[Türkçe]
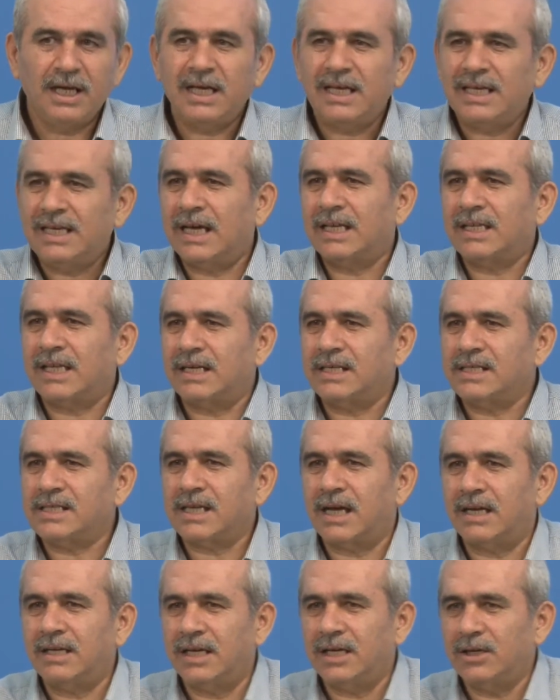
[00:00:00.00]
Ya da
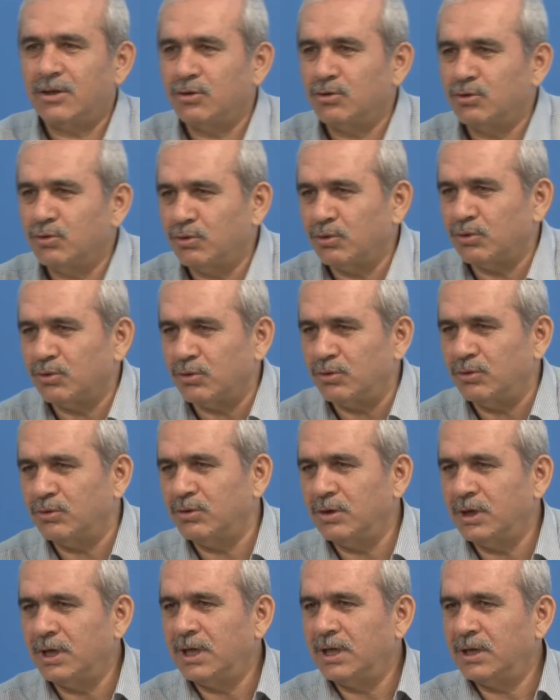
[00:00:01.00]
Risale-i
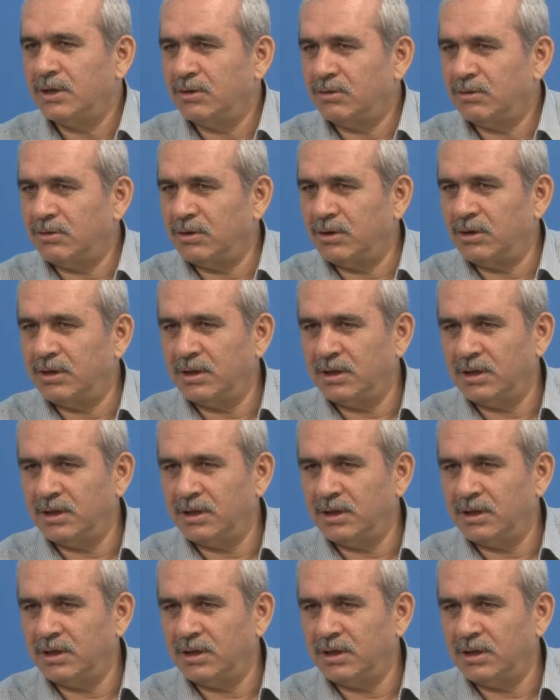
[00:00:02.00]
Nur'un e,